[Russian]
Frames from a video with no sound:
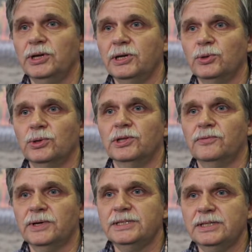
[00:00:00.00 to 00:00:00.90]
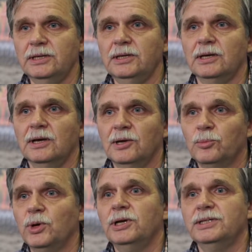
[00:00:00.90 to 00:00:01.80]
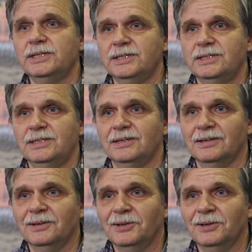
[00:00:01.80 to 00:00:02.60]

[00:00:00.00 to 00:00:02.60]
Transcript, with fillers: регионов России более 10.